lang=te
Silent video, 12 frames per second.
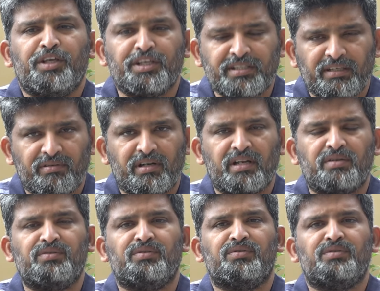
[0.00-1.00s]
ఈ
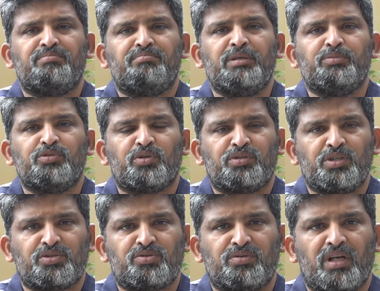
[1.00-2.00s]
సవరణను మీ ముందుకు
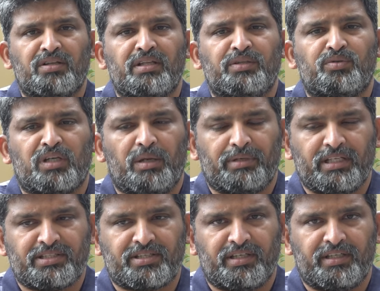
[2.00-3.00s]
తెస్తున్నాను దయతో
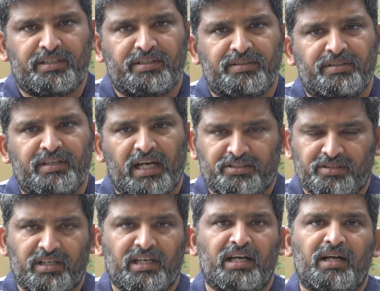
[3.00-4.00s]
గమనించండి
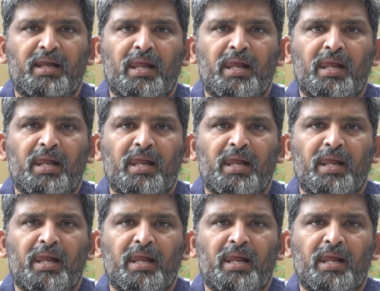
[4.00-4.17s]
యాక్చువల్గా